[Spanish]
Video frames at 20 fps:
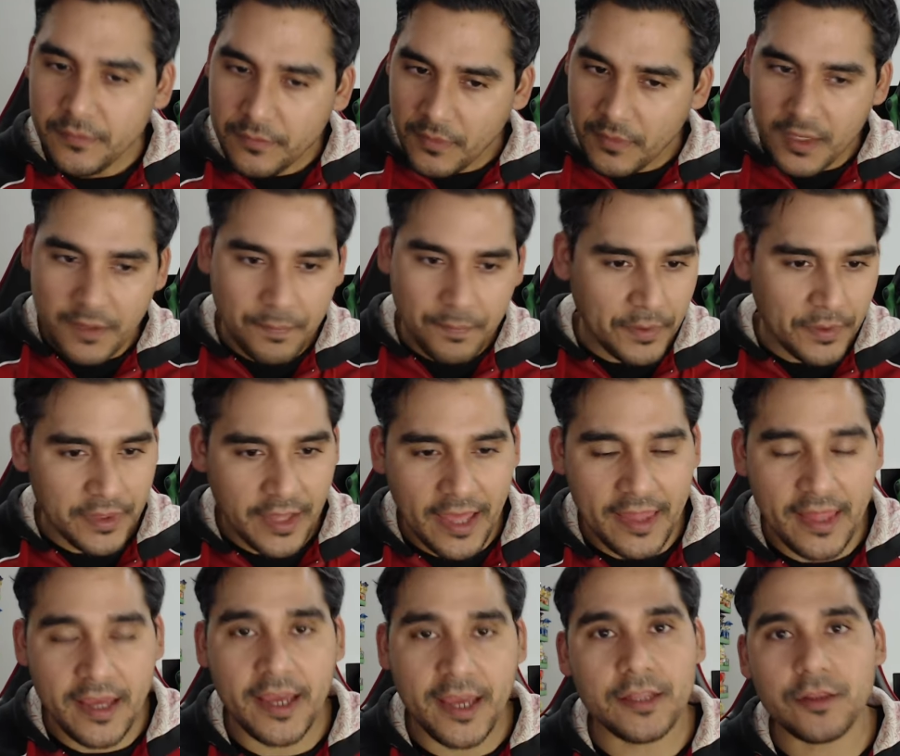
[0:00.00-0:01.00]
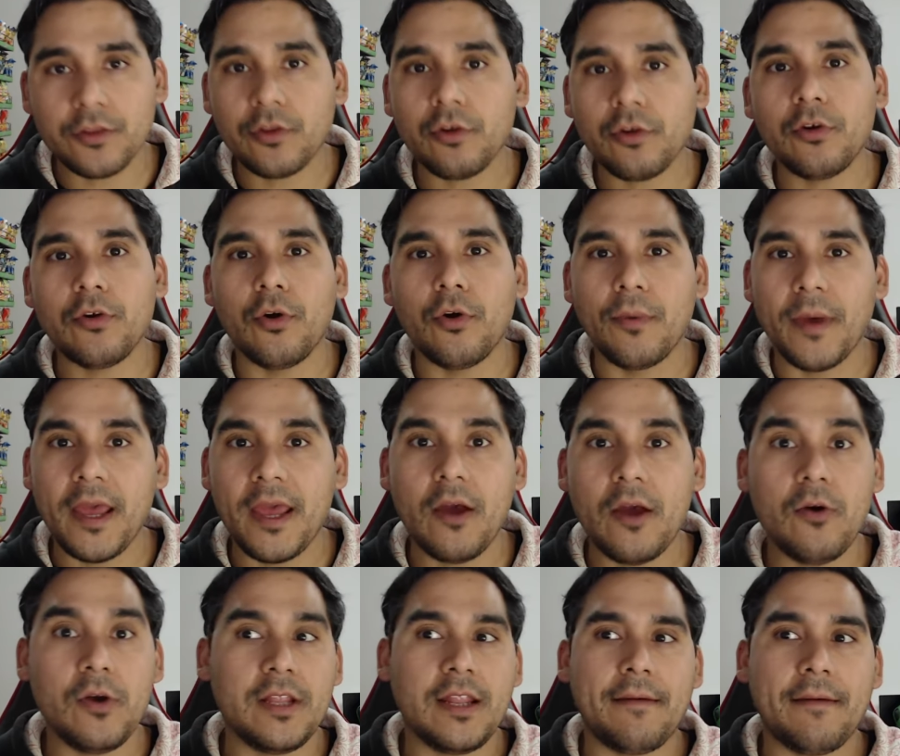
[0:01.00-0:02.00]
y pues nada, entro, lo
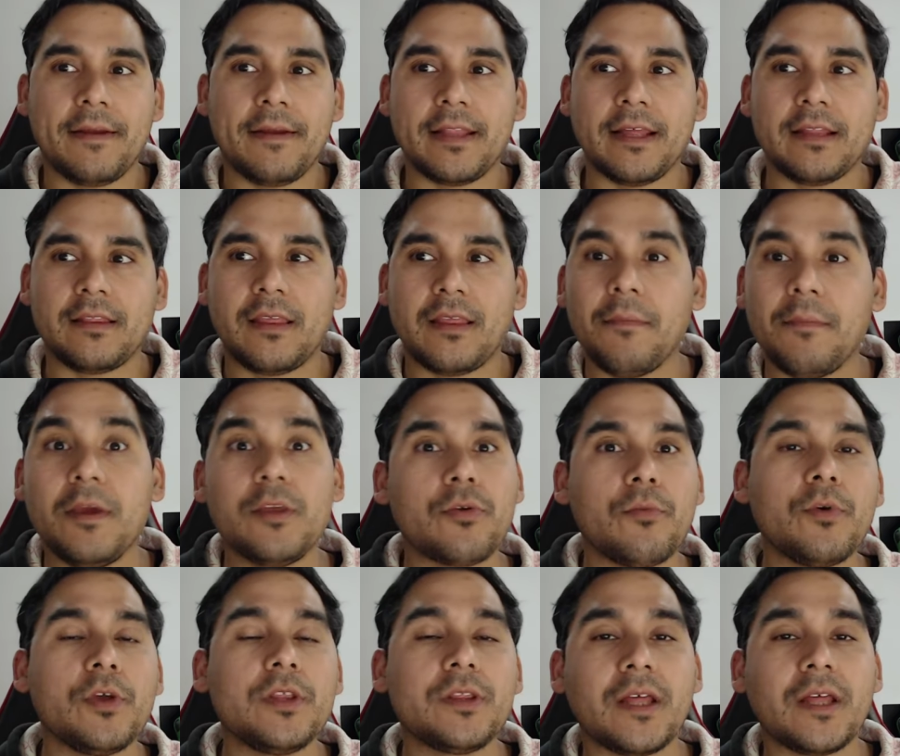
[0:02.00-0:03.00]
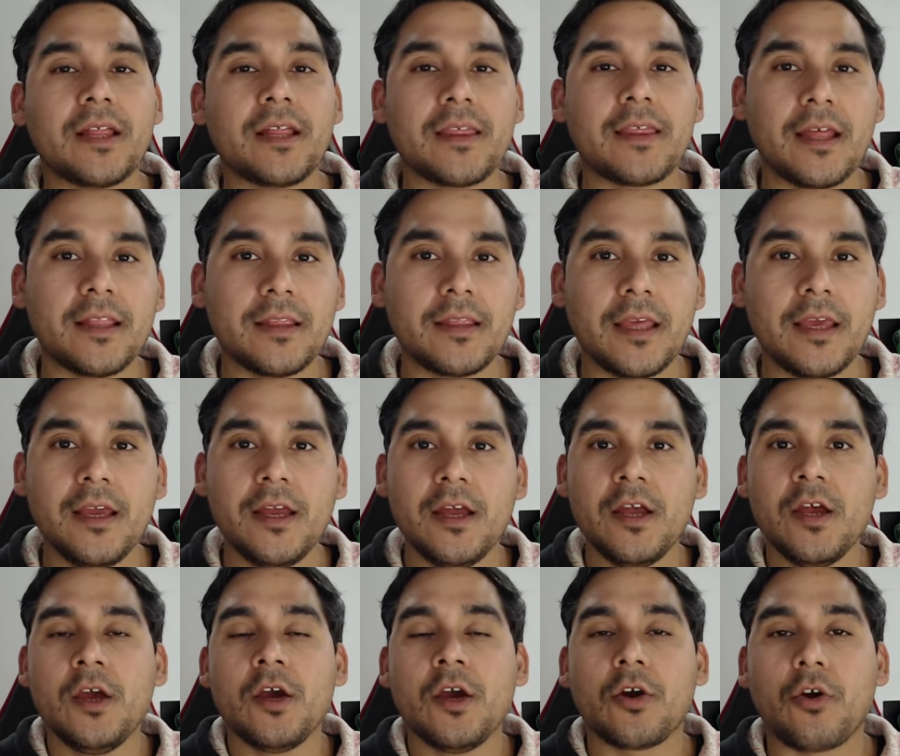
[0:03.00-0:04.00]
veo y la verdad se me hizo muy interesante
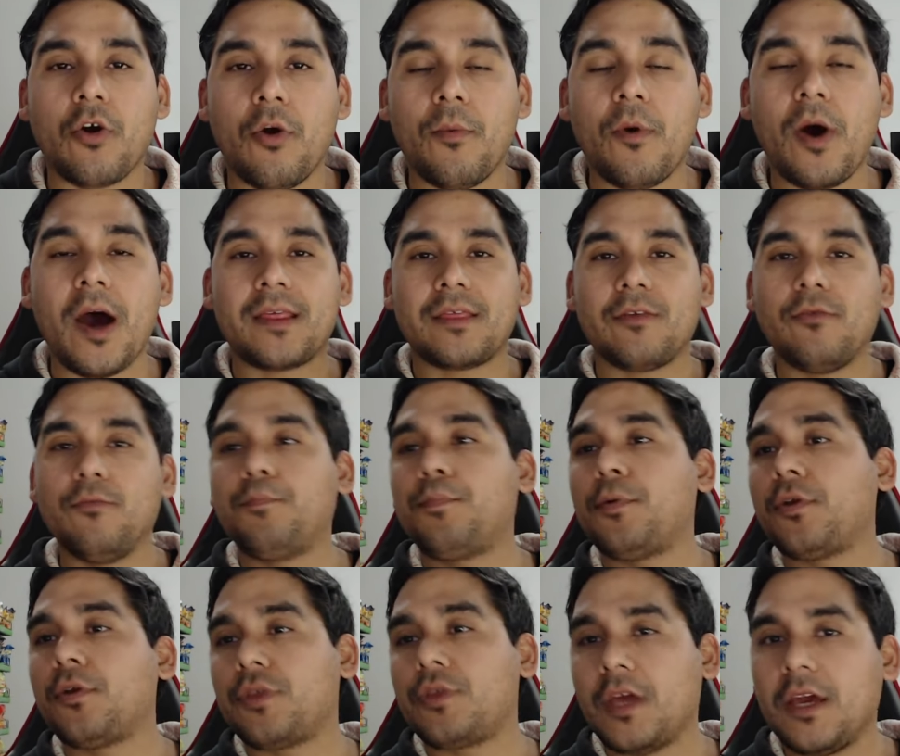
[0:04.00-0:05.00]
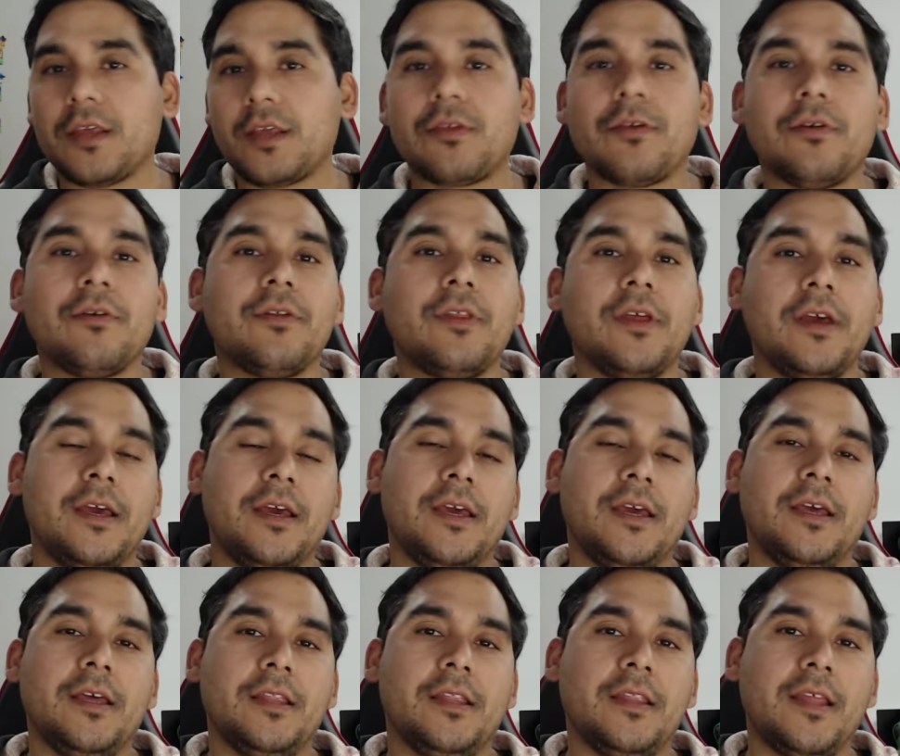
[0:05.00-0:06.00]
cómo hace un proceso
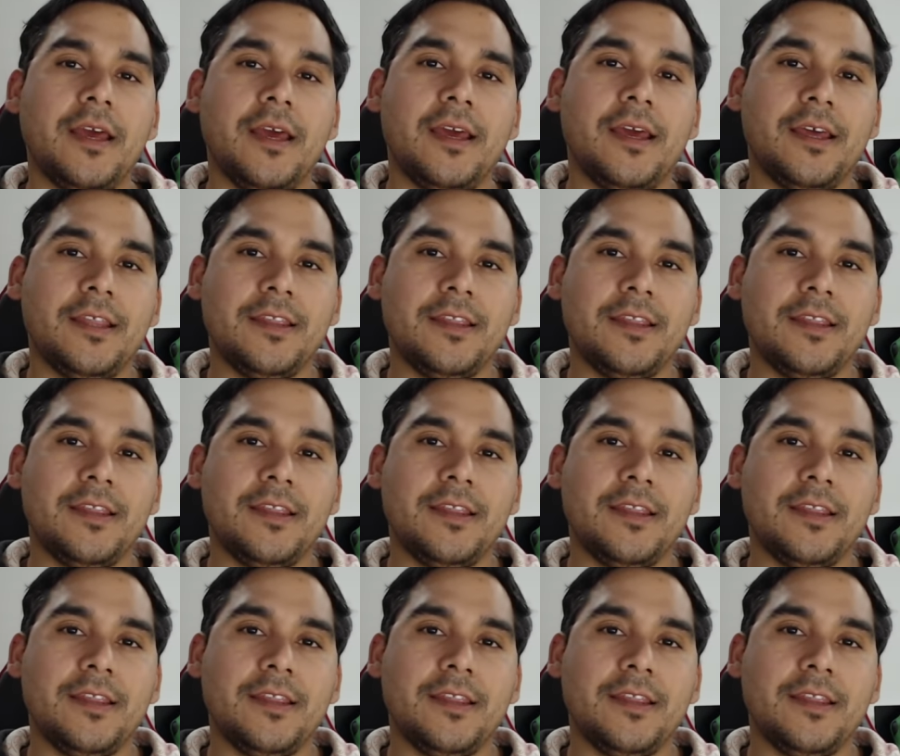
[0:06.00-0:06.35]
de,